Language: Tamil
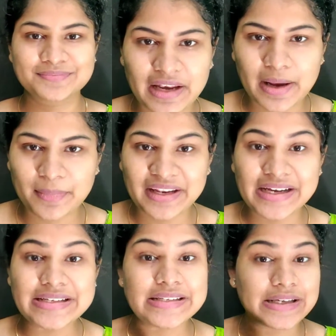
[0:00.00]
என்ன
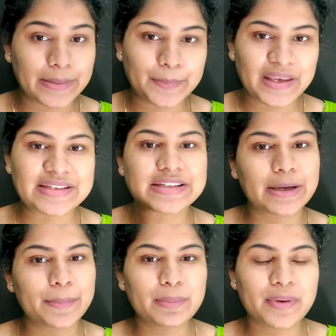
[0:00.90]
அப்படின்னா ஸ்க்ரப்பிங்
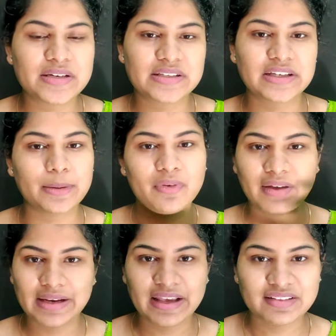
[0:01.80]
ஸ்க்ரப்பிங் பண்ணுறதுக்கு நம்ம
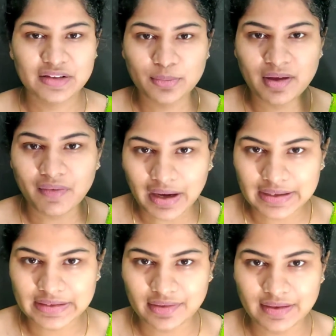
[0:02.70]
வெளியே எந்த இதுவுமே வாங்க
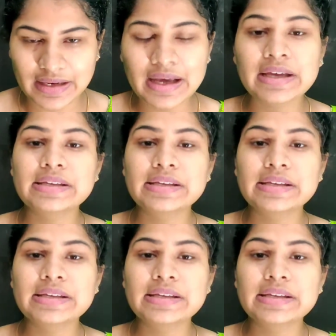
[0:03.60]
தேவையில்லை